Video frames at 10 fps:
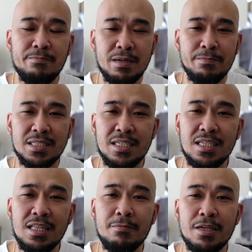
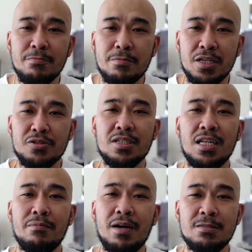pagpasisid naman yung pressure
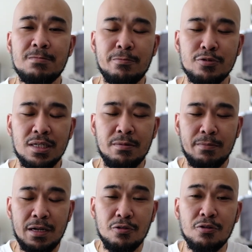sa labas, papunta
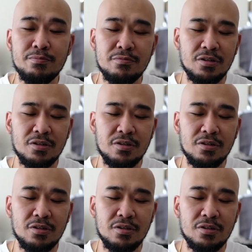paloob.